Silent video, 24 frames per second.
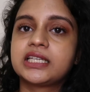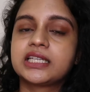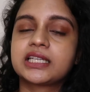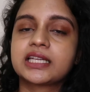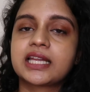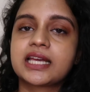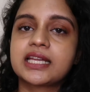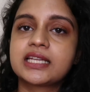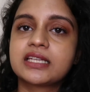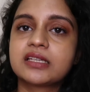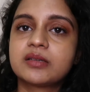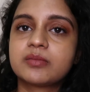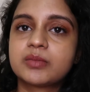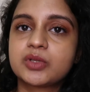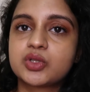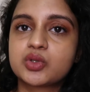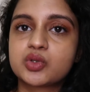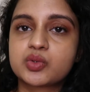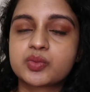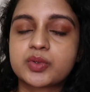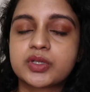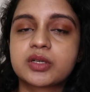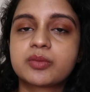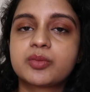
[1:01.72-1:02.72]
நீங்கள் நைட் டைமில்
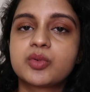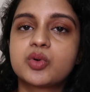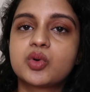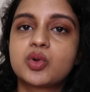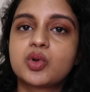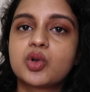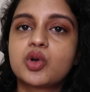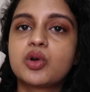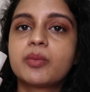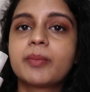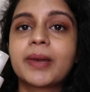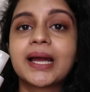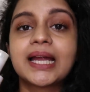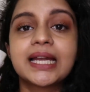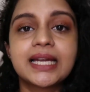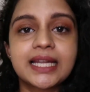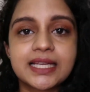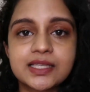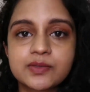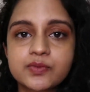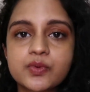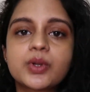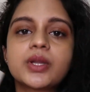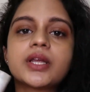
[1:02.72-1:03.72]
யூஸ் பண்ணுறப்போ ஓரளவுக்கு மைல்டு
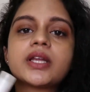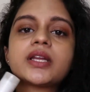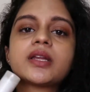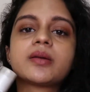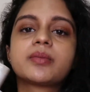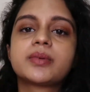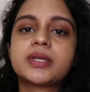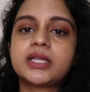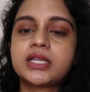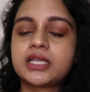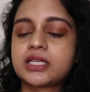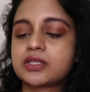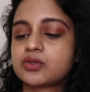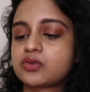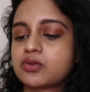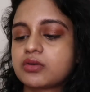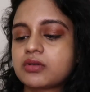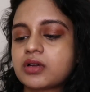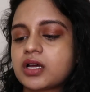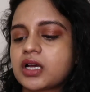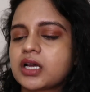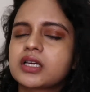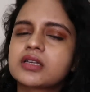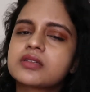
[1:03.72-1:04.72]
எக்ஸ்போலியன்ட் அப்படின்லாம்
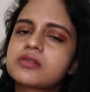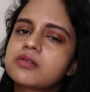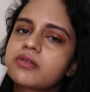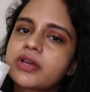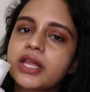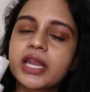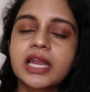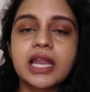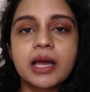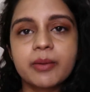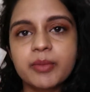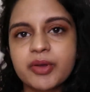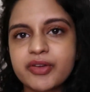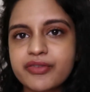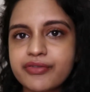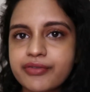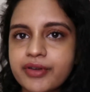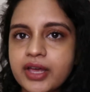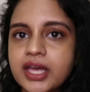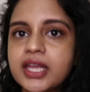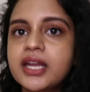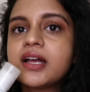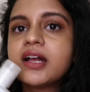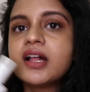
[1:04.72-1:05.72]
சொல்கிறாங்க ஸோ எல்லாமே
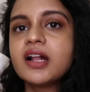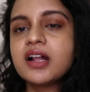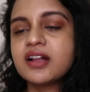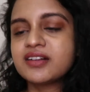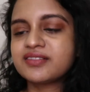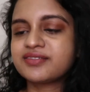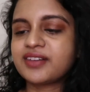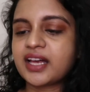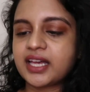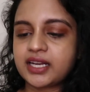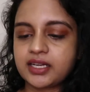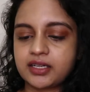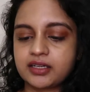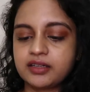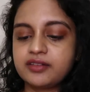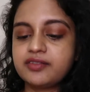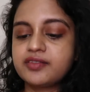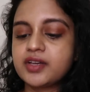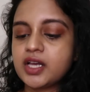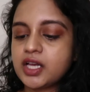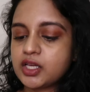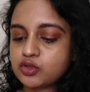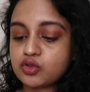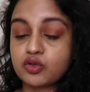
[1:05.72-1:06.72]
ஃபேர் ஃபேர் அப்
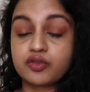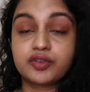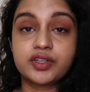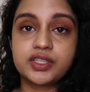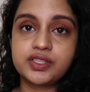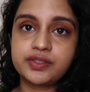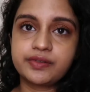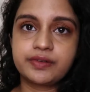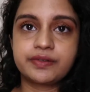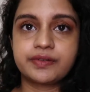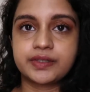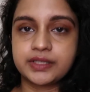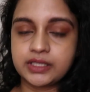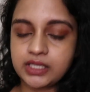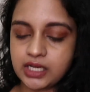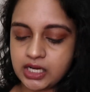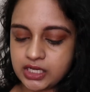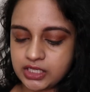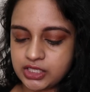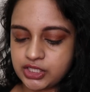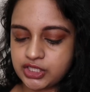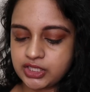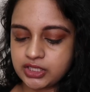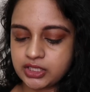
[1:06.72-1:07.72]
ஸோ ஃபர்ஸ்ட் நான் வந்து
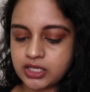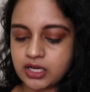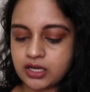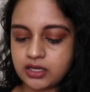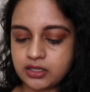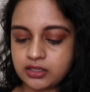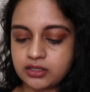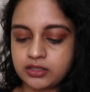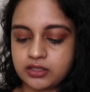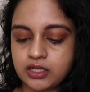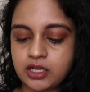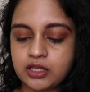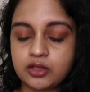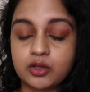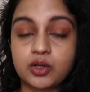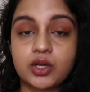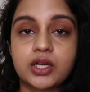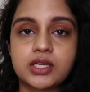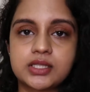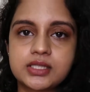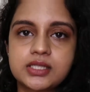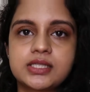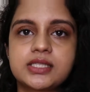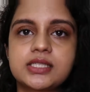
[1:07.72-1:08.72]
கண்டிஷன் அதோட
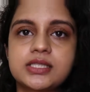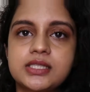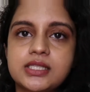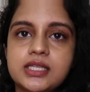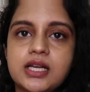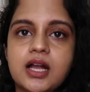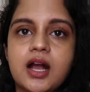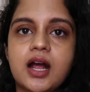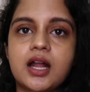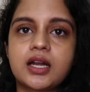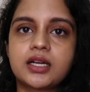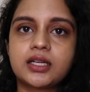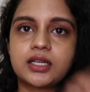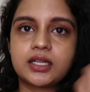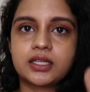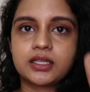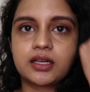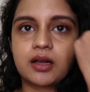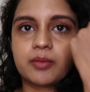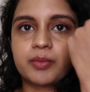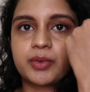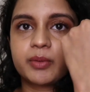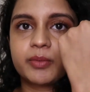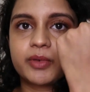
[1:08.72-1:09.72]
கன்சிஸ்டன்சி
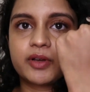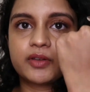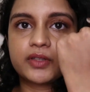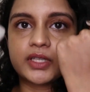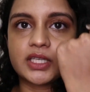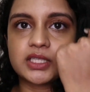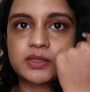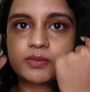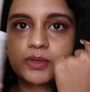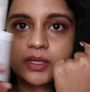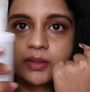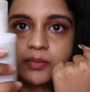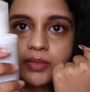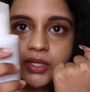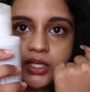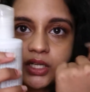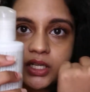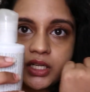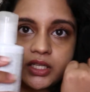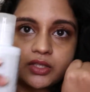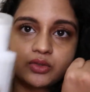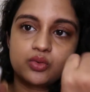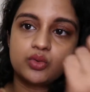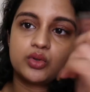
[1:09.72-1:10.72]
காட்டுறதுக்கப்புறமா வந்து எக்ஸ்பிளைன்
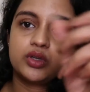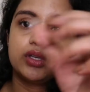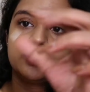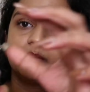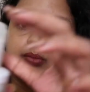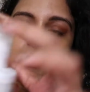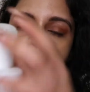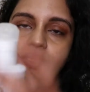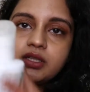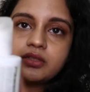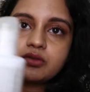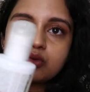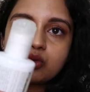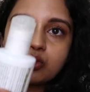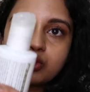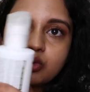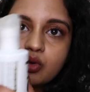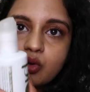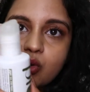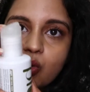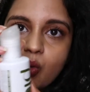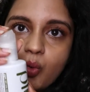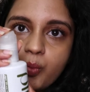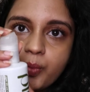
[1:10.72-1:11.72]
பண்ணுறேன் ஸோ இப்படி ஸோ
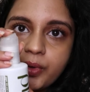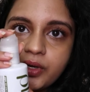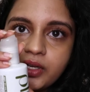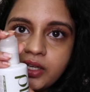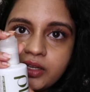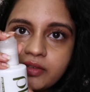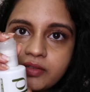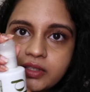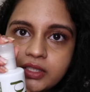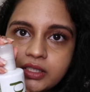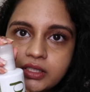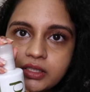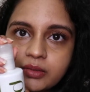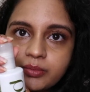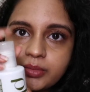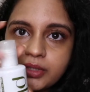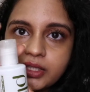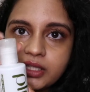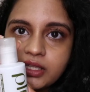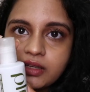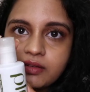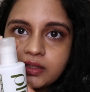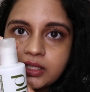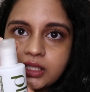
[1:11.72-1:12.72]
இதோட ஓப்பனிங் வந்து
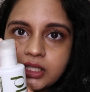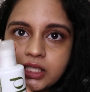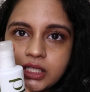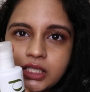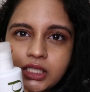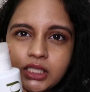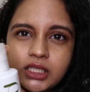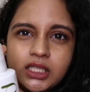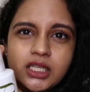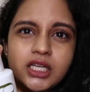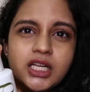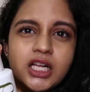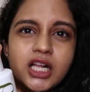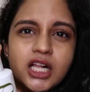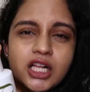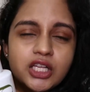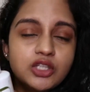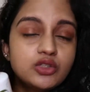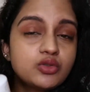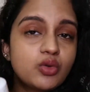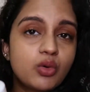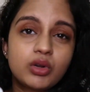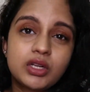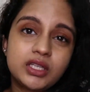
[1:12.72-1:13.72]
இப்படி தான் வந்து இருக்குது
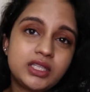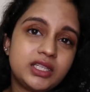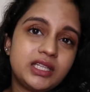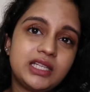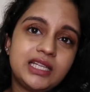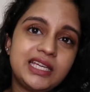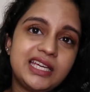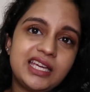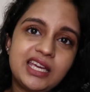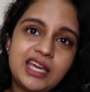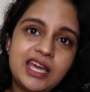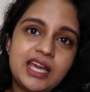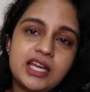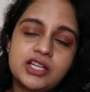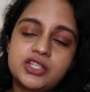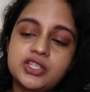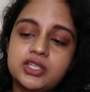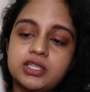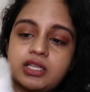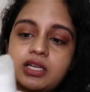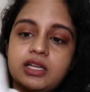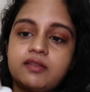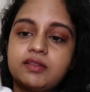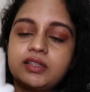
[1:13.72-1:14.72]
ஸோ உங்களுக்கு லீக்கேஜ்
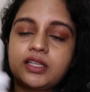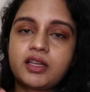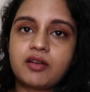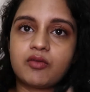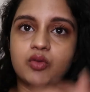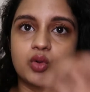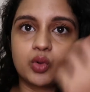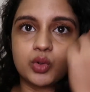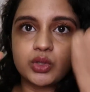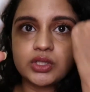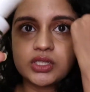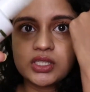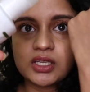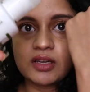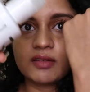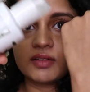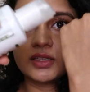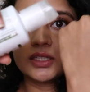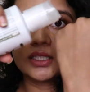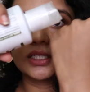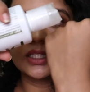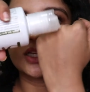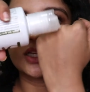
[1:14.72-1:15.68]
அதெல்லாம் வந்து அவ்வளோ ஈஸியாக வந்து